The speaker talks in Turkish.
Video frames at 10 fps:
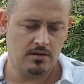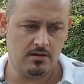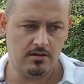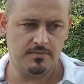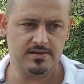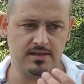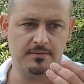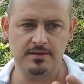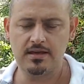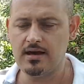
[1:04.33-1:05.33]
E, biz de
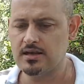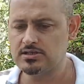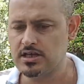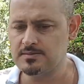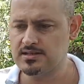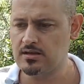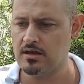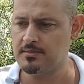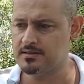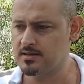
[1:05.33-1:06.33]
tabii ki arayışlarımızı
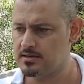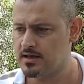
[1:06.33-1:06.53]
devam ettik.